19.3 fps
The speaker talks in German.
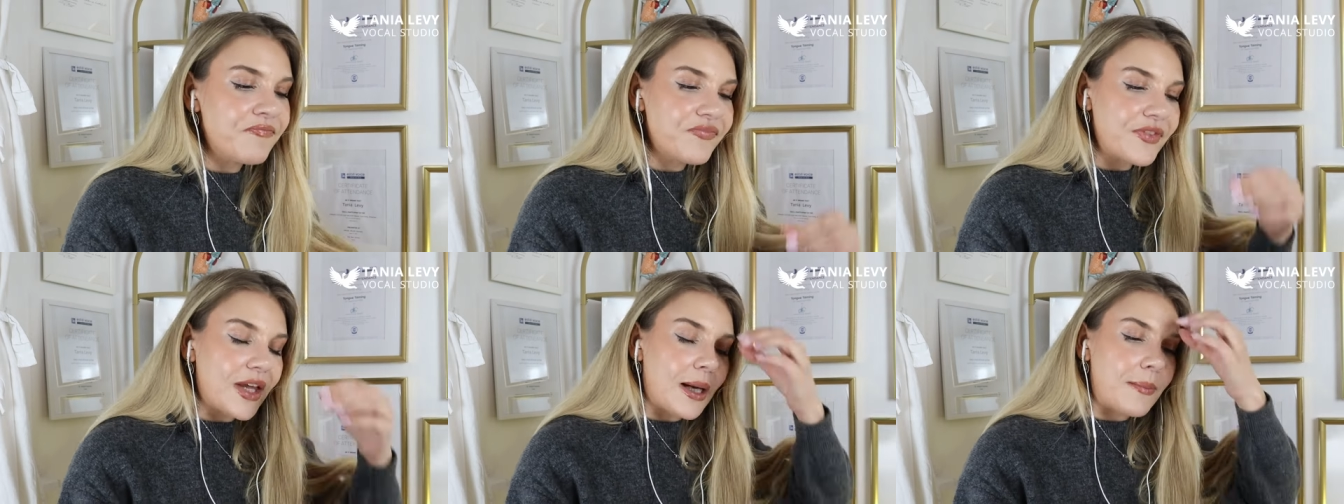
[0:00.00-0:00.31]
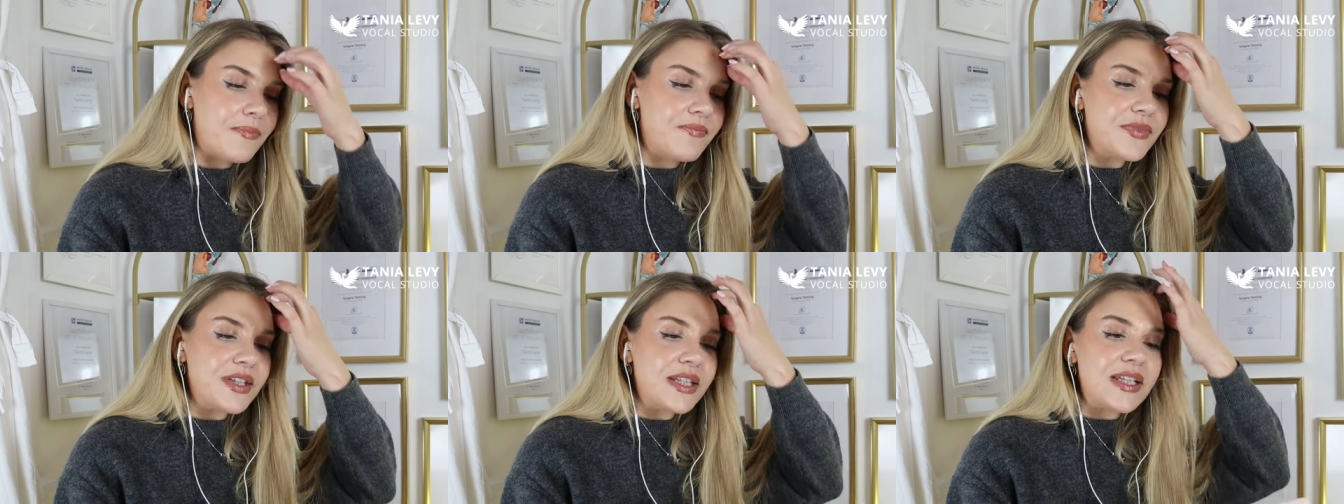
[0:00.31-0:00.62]

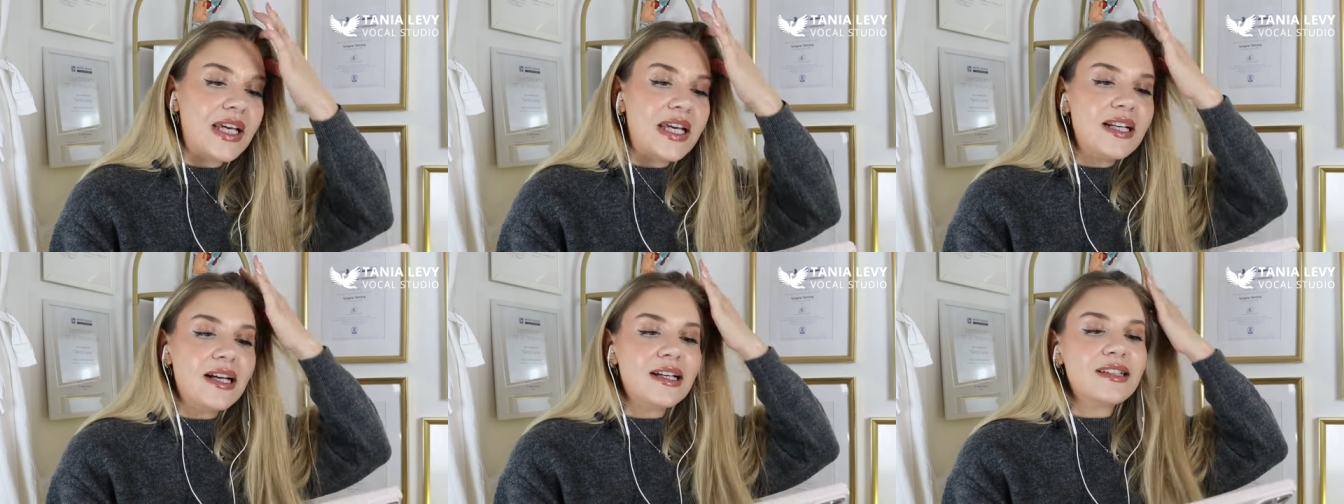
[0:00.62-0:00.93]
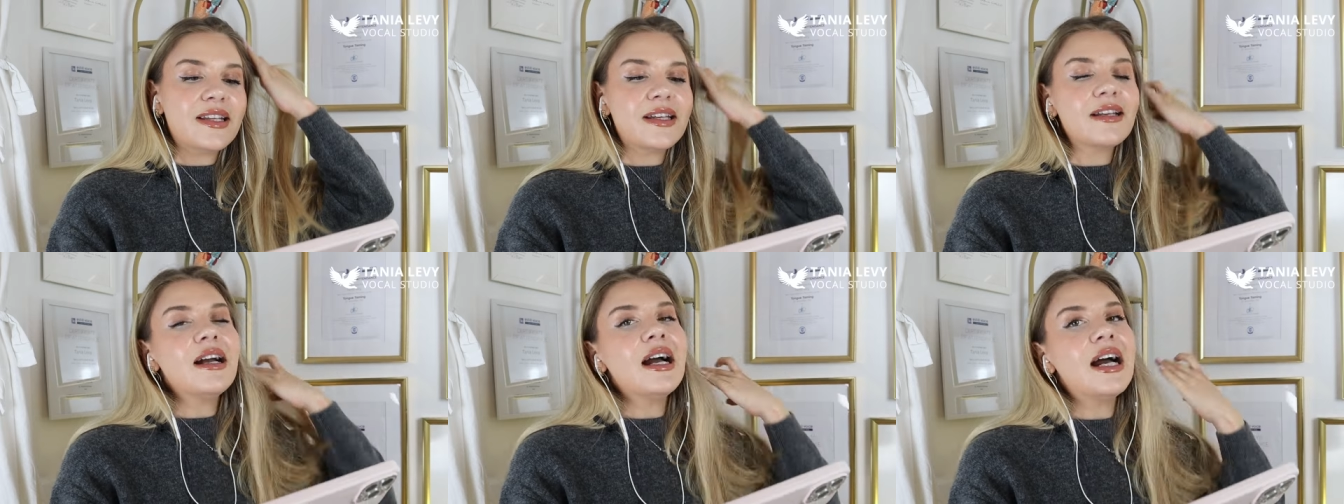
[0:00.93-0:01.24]
Ähm, jeder
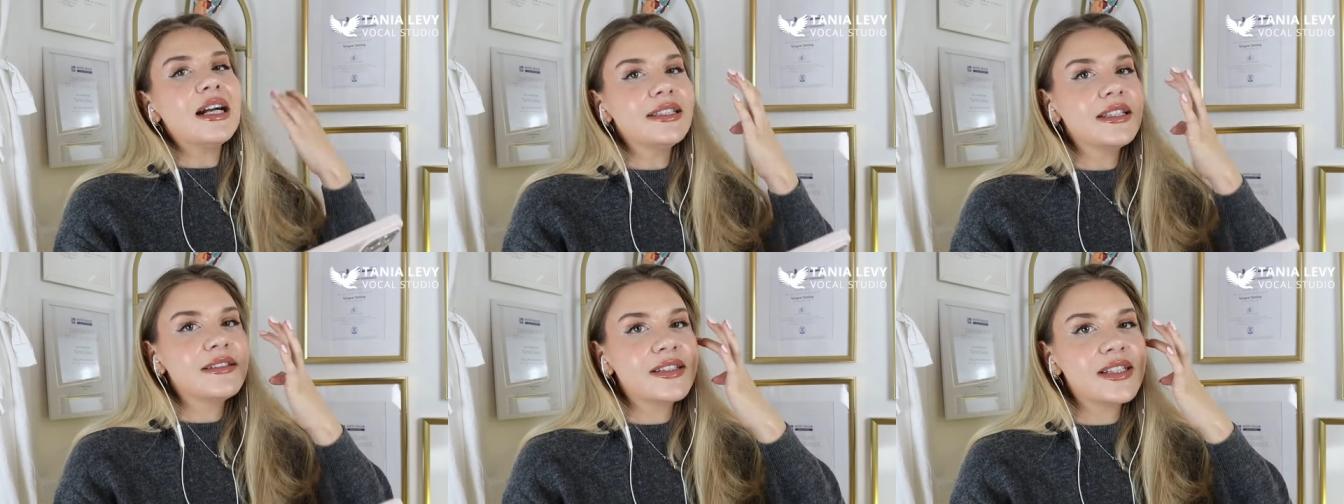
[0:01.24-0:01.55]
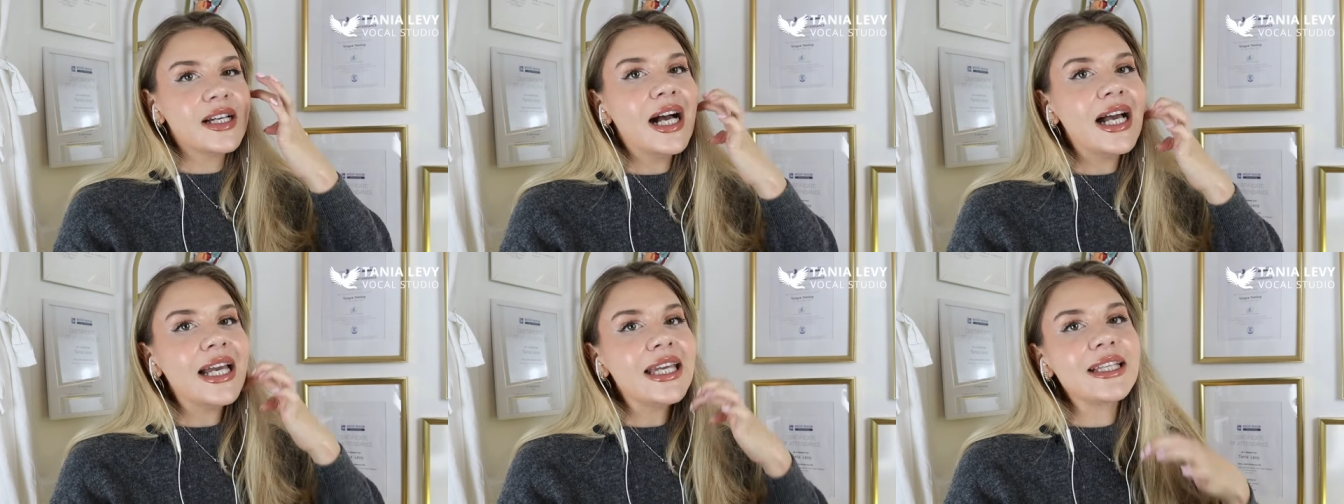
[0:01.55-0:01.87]
Sänger hat ja
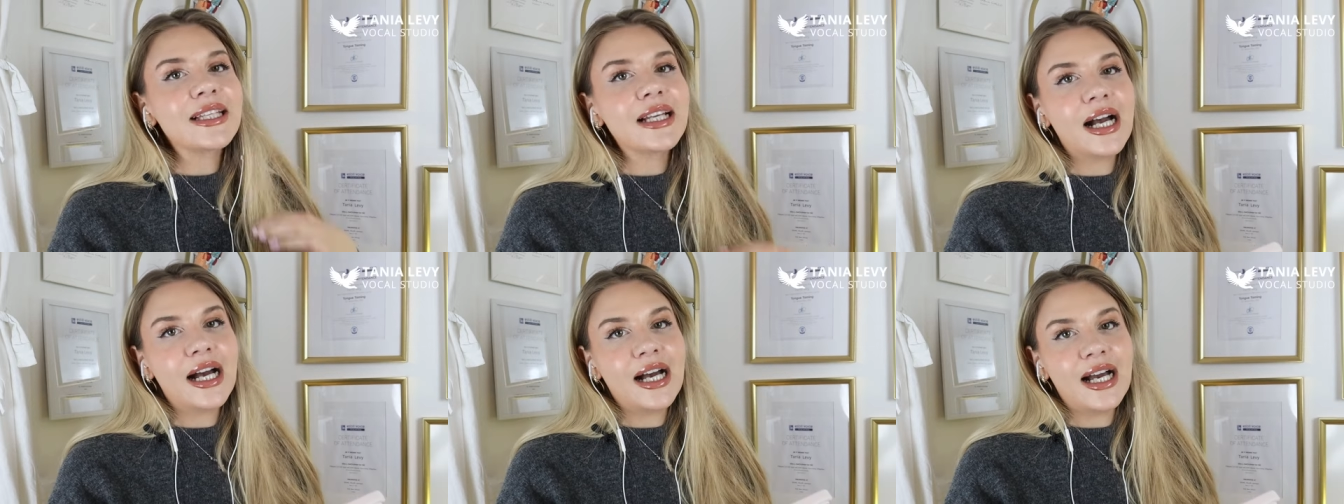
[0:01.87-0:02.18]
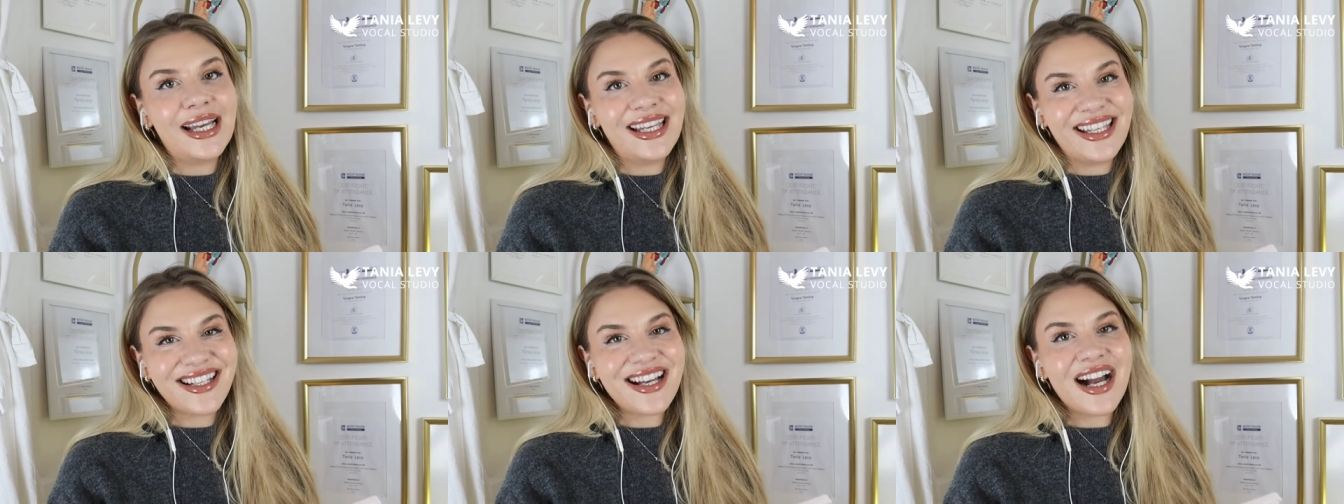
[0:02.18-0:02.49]
seine Eigen,
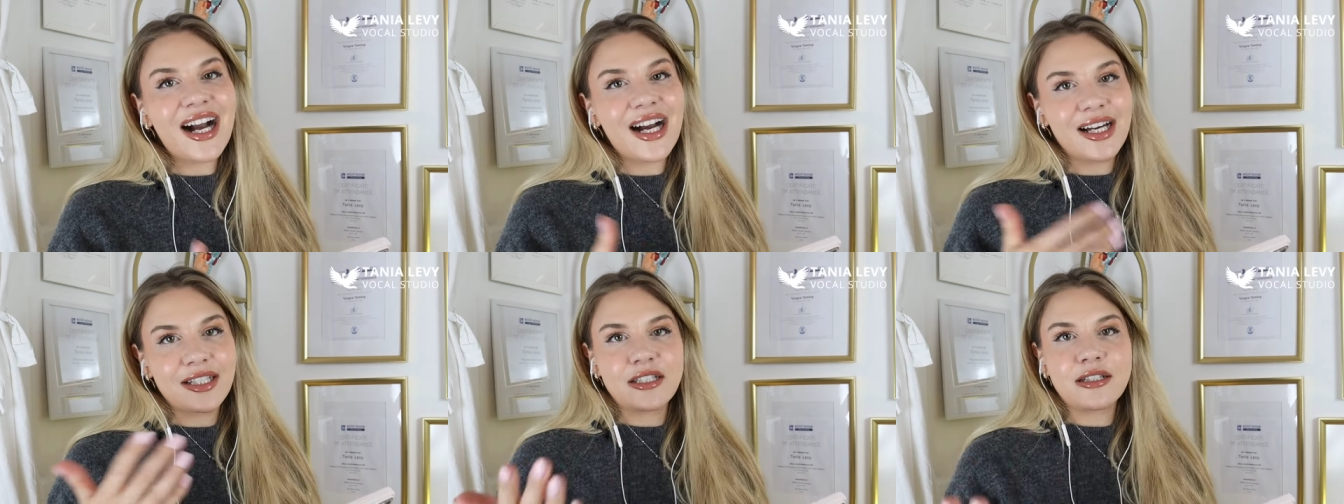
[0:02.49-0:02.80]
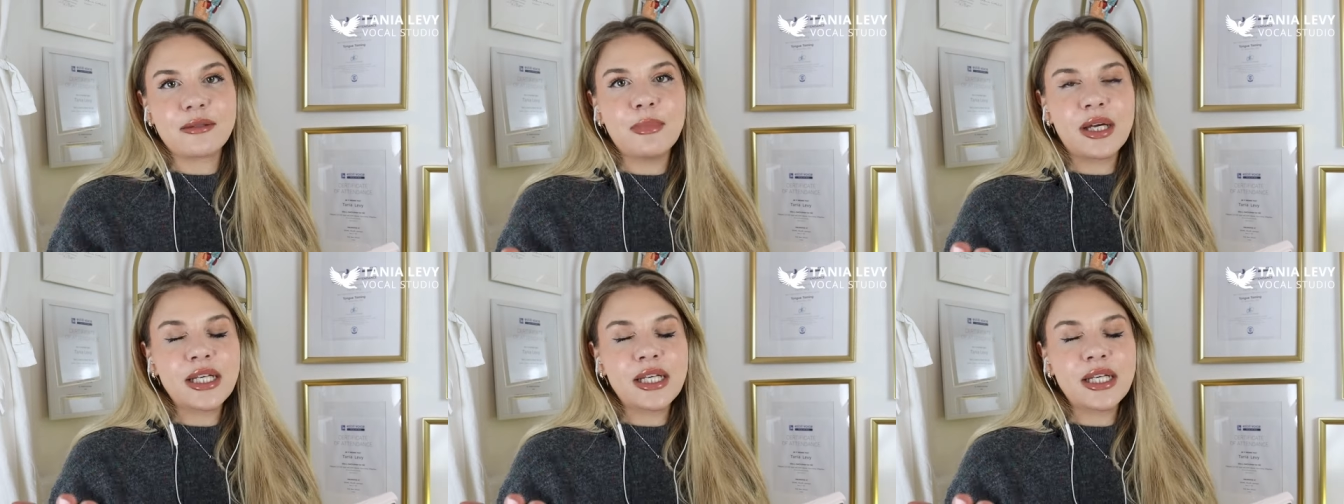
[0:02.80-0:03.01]
Eigenarten.